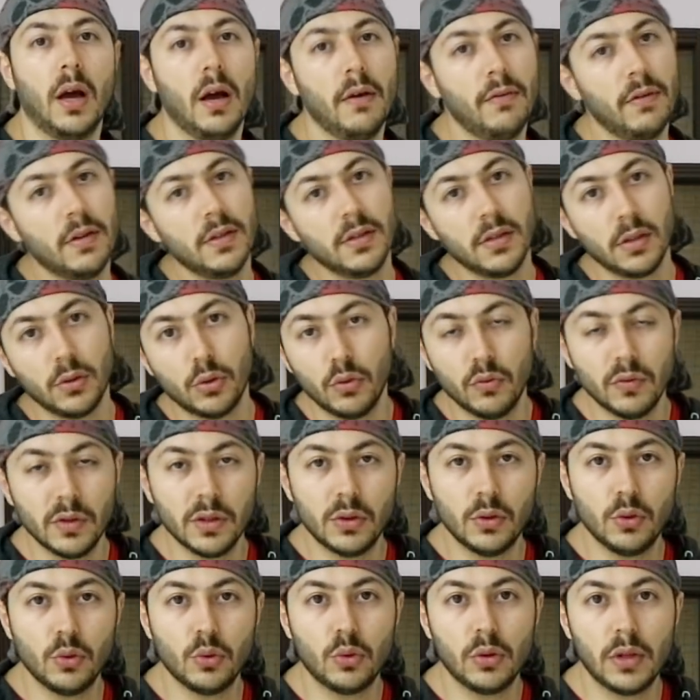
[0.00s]
daha fazla
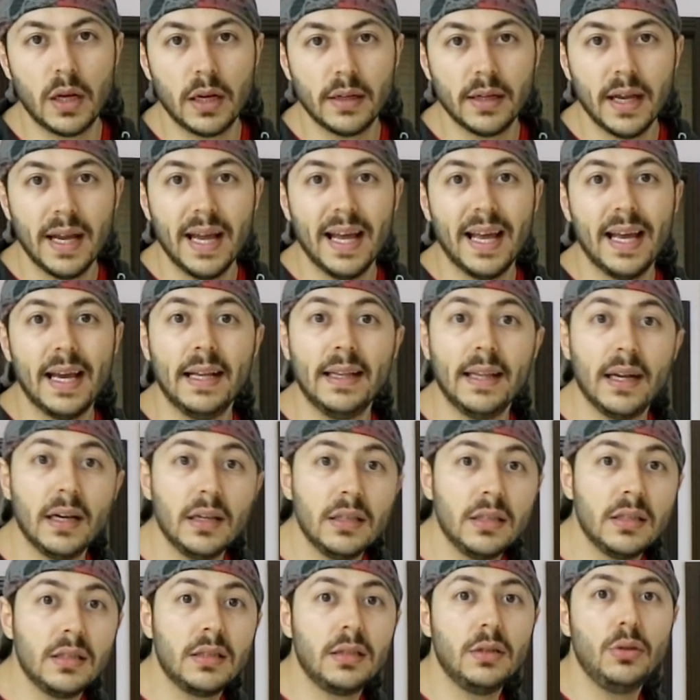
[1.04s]
kuvvet uygular.
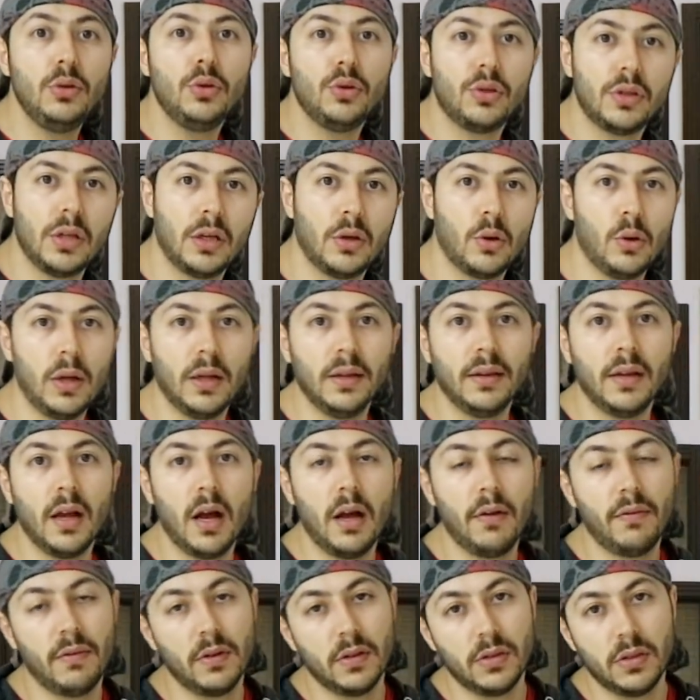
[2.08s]
Enerjisi yüksek olan
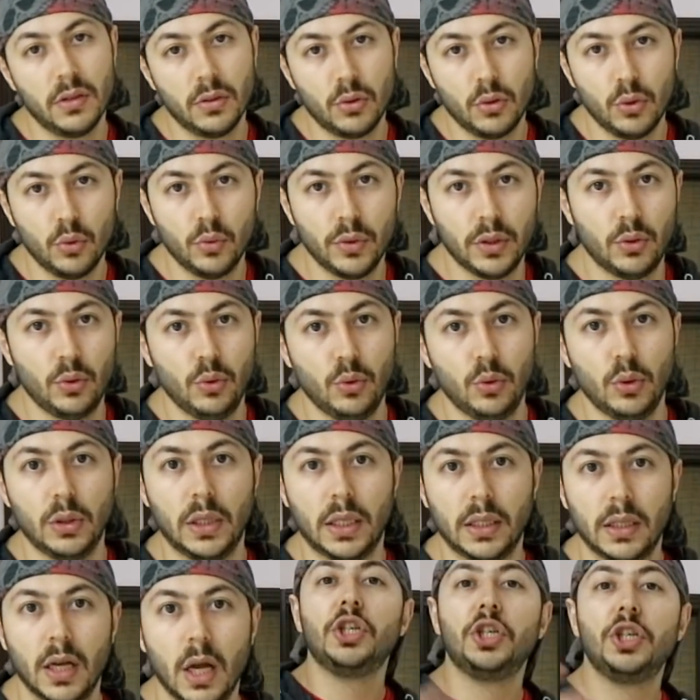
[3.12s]
daha fazla kuvvet
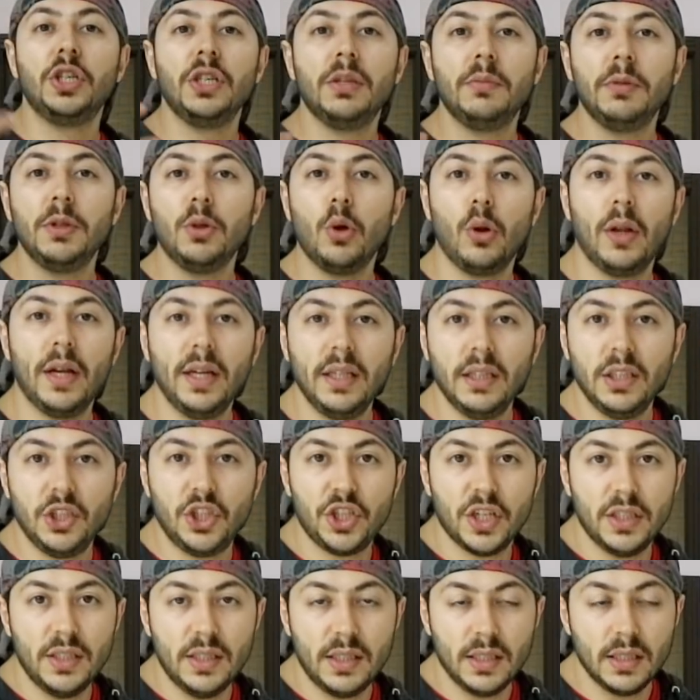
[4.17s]
uygular. Şimdi bir de olayın
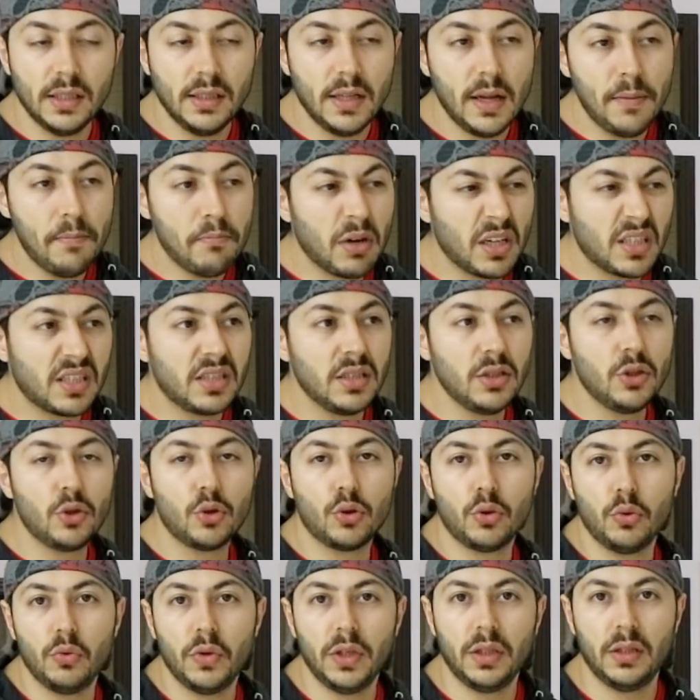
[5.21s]
içerisinde basınç
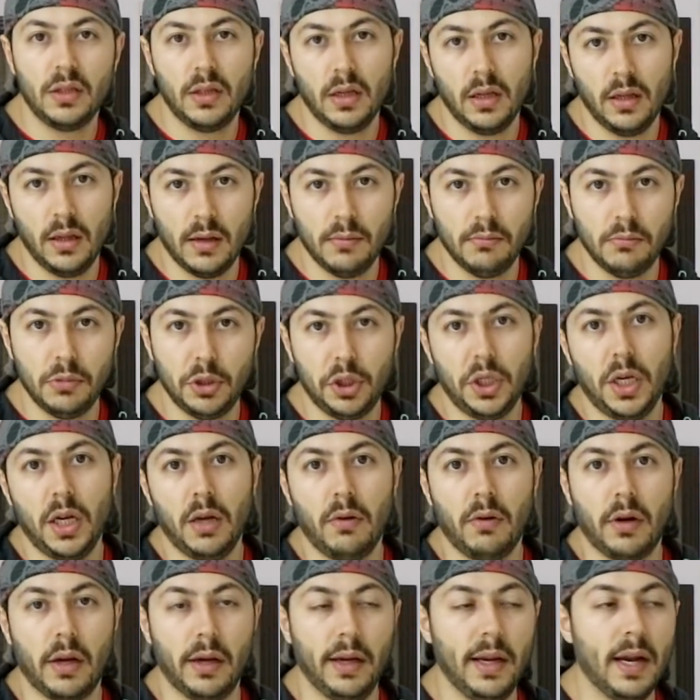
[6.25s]
kuvveti denilen bir
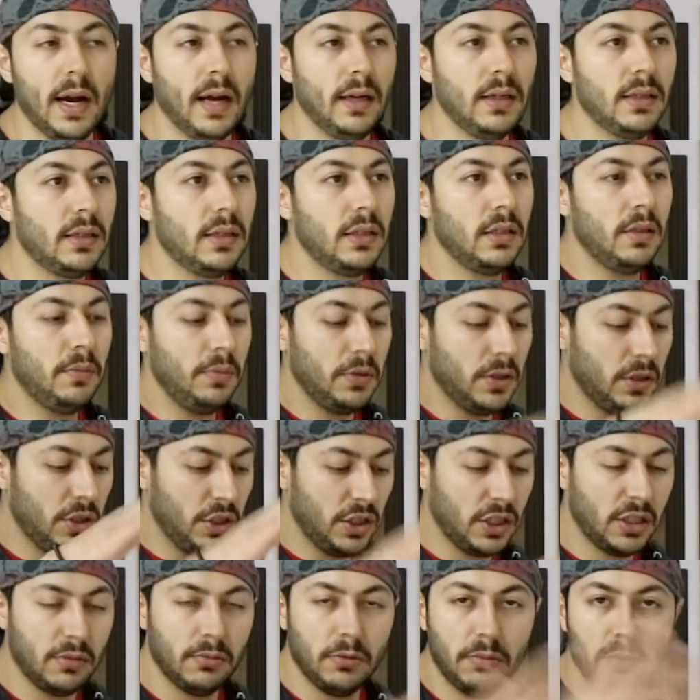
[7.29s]
şey var. Yani siz bir
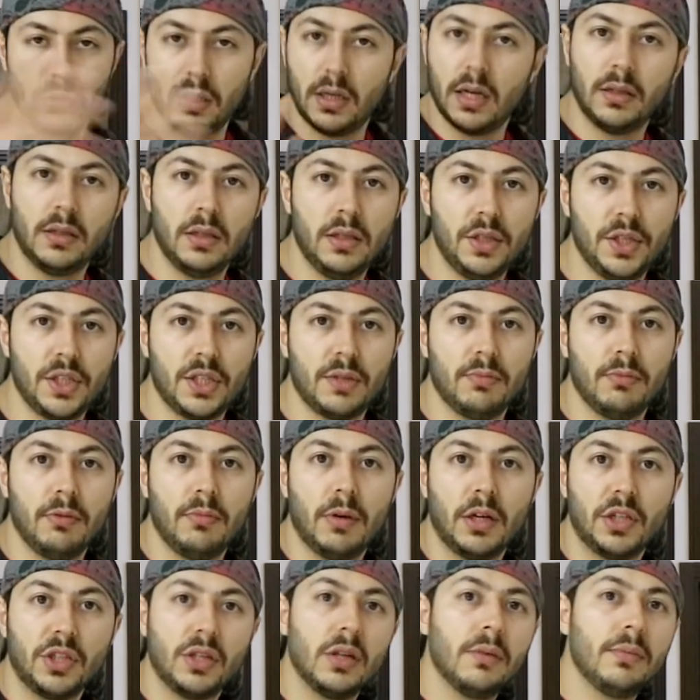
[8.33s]
cismi, bir katı cismi
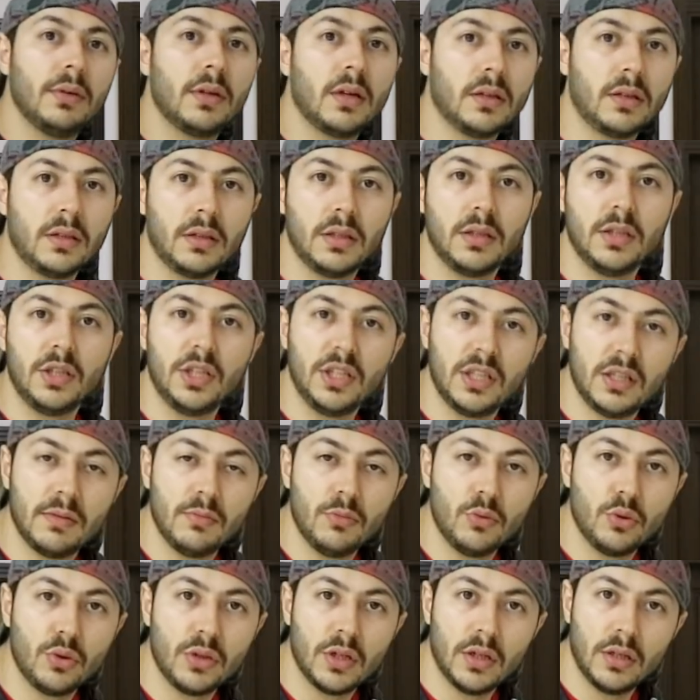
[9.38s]
başka bir katı
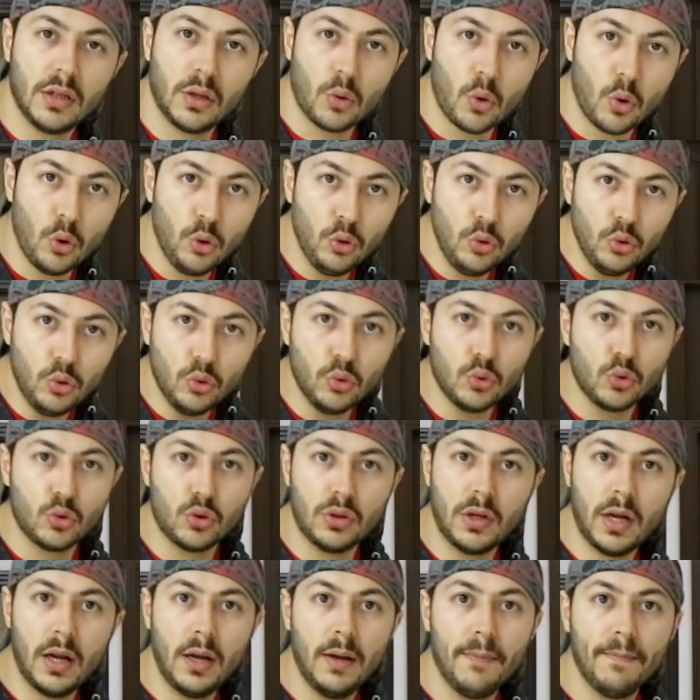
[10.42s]
cismin üzerine
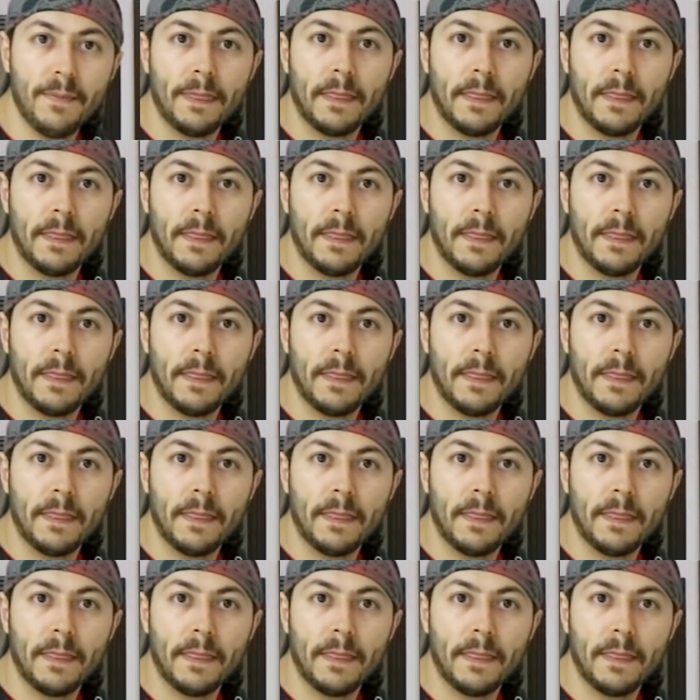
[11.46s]
koyduğunuzda